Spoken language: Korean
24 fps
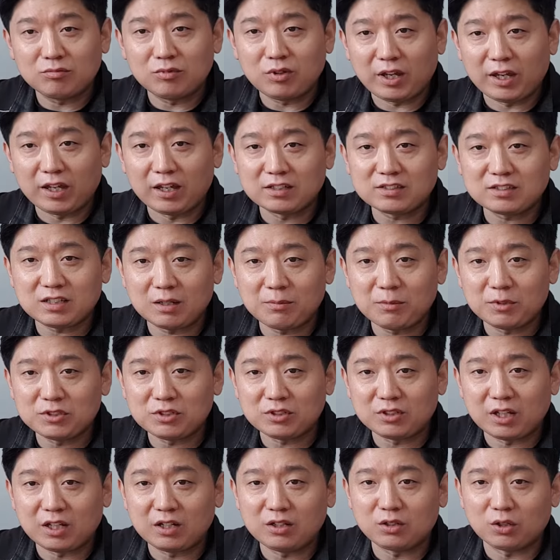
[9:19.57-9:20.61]
AS 하면서
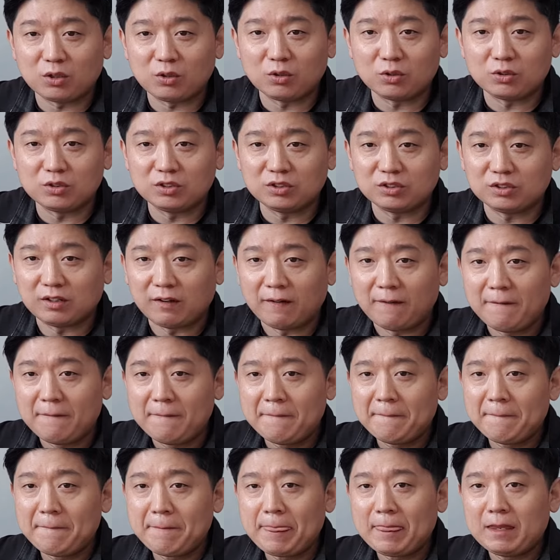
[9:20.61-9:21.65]
내린 결론은
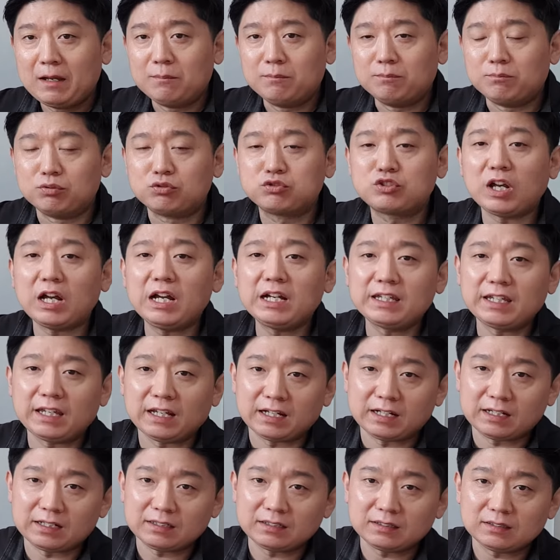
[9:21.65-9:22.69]

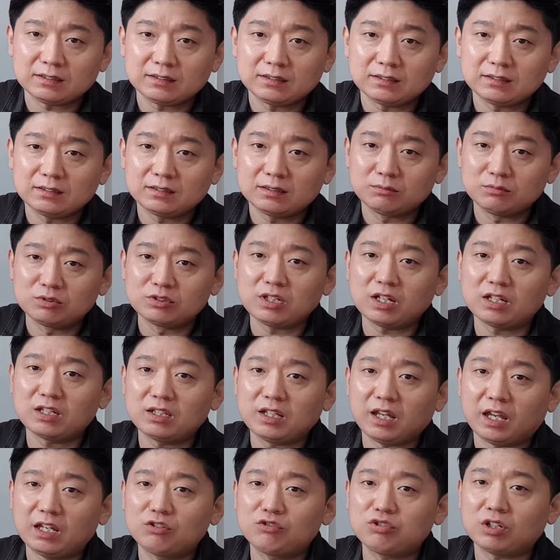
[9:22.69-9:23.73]
무상이야
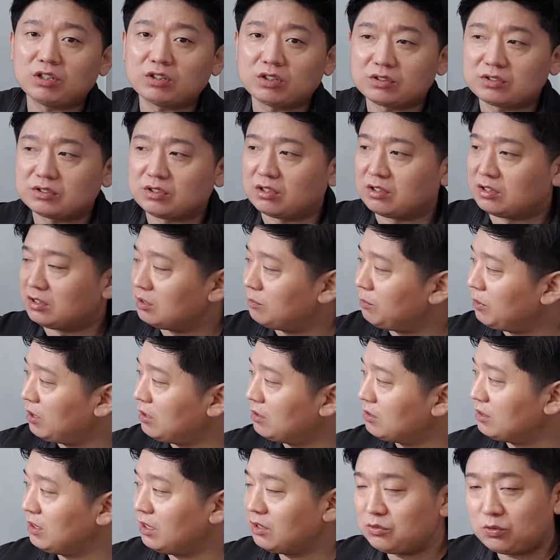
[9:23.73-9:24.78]
무상인데 A2가 떴어
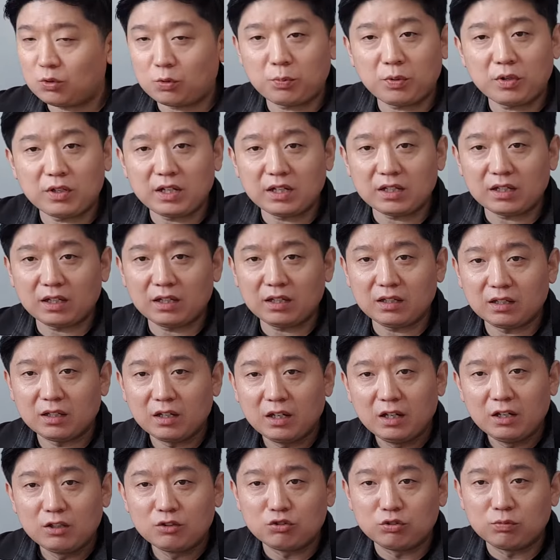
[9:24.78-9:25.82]
그러면은 그냥 속 편하게
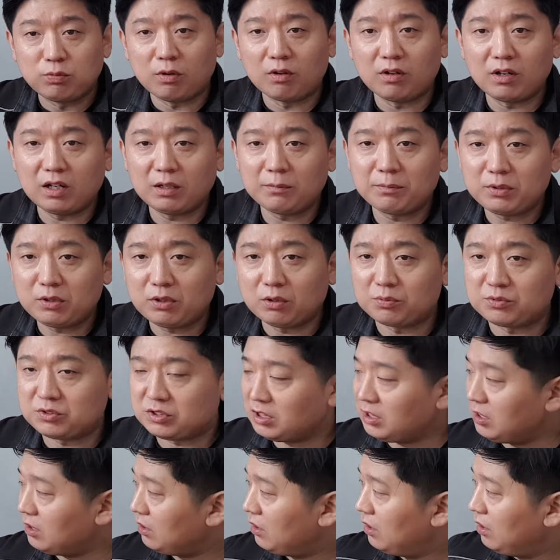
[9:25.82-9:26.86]
두 번 갈 필요
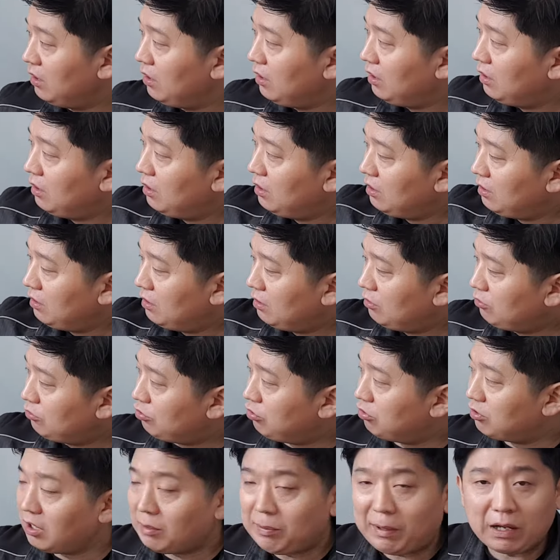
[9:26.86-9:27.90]
없이
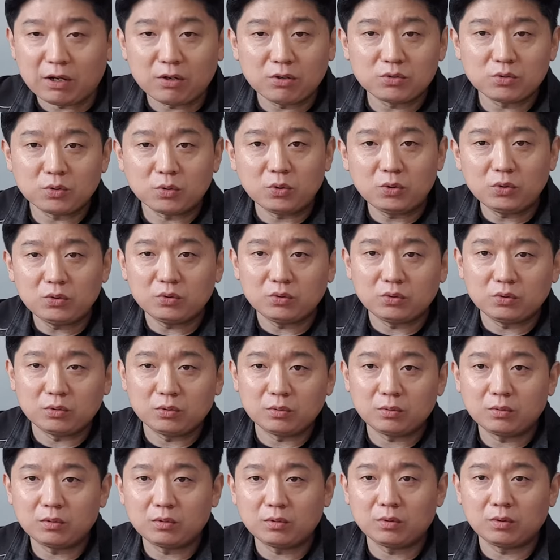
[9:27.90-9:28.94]
둘 다 바꿔줘
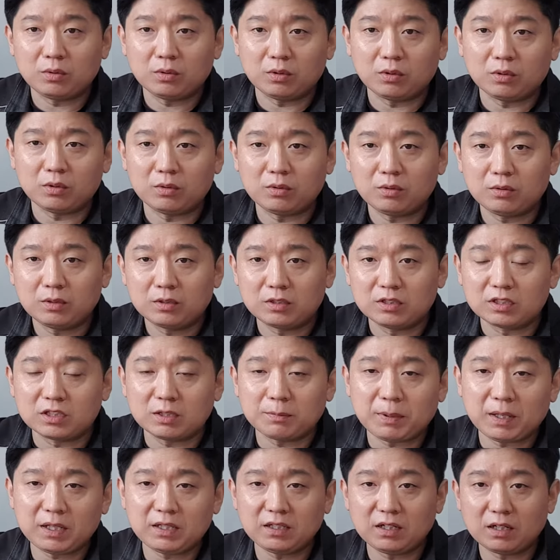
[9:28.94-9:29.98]
어,
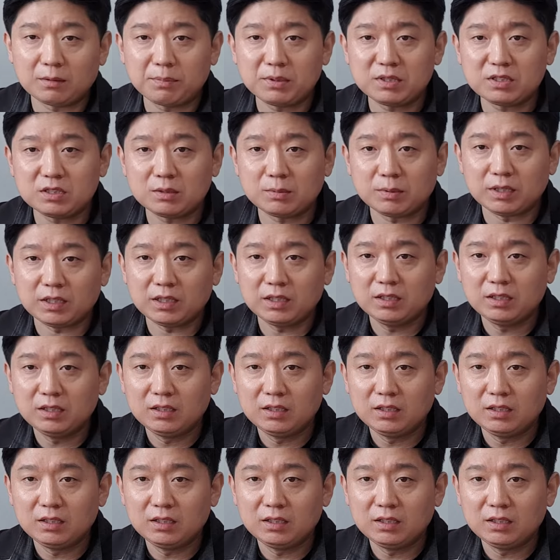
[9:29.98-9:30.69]
그기팬이랑 PCB